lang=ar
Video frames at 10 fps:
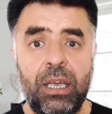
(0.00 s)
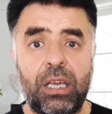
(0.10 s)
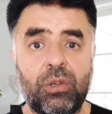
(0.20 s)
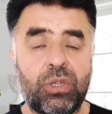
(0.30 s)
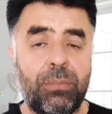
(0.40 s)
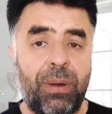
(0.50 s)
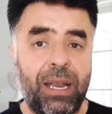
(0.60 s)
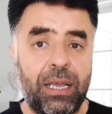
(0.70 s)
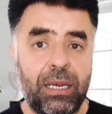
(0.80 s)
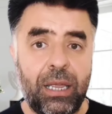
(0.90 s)
يصب
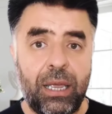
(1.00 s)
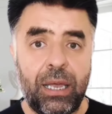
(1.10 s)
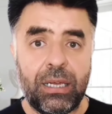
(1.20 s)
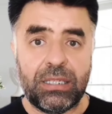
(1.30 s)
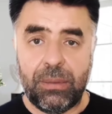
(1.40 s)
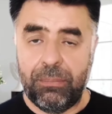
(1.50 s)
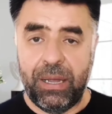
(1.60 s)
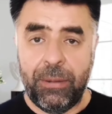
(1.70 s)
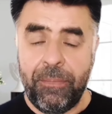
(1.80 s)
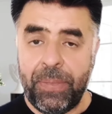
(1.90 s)
علينا
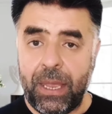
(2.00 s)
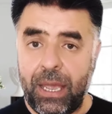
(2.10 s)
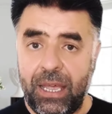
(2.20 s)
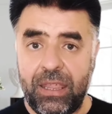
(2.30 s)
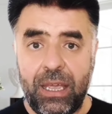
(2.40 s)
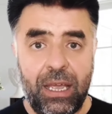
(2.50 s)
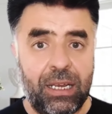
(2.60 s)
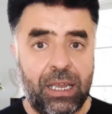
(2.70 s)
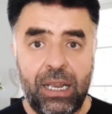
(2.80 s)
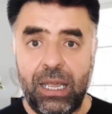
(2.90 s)
صبا هذا
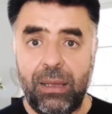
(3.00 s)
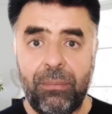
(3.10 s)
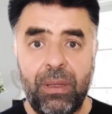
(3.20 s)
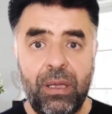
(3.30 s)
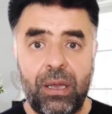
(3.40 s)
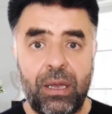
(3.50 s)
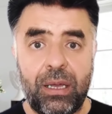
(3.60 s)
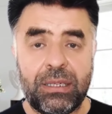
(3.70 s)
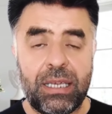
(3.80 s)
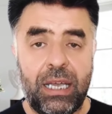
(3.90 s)
الكلام
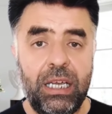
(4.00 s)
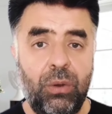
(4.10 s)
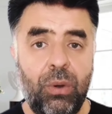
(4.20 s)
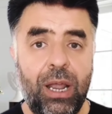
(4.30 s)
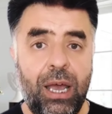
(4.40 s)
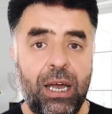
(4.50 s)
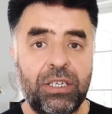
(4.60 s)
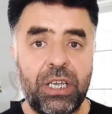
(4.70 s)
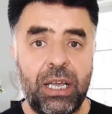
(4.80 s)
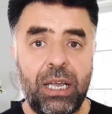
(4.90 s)
آه، صحيح ولا
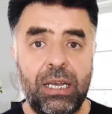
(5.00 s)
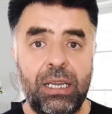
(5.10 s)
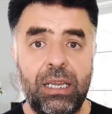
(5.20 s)
حاجة